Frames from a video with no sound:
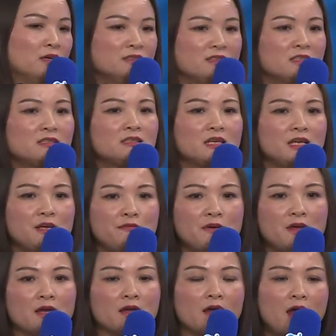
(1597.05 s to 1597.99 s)
这是一
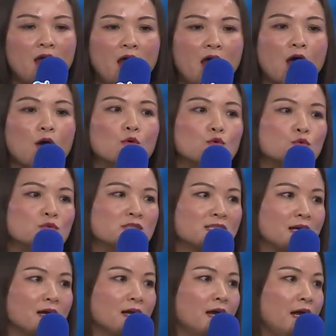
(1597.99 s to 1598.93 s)
份毫无
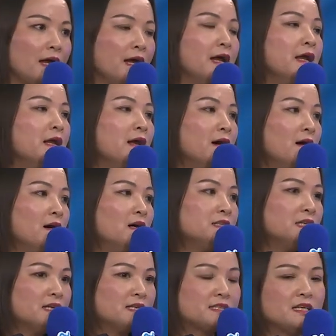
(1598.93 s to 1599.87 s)
伤害，而
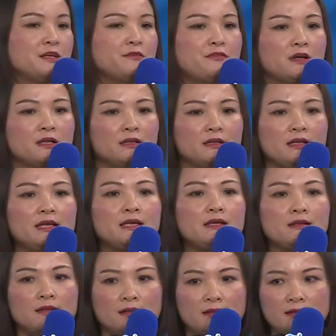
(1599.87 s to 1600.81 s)
且是一份利
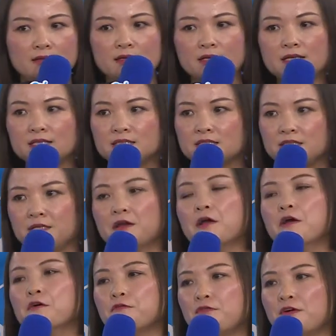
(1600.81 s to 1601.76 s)
人利己、
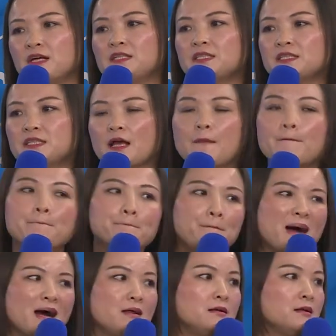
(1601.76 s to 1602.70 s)
分享
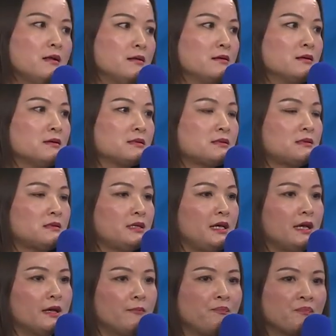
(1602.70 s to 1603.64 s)
帮人的事业。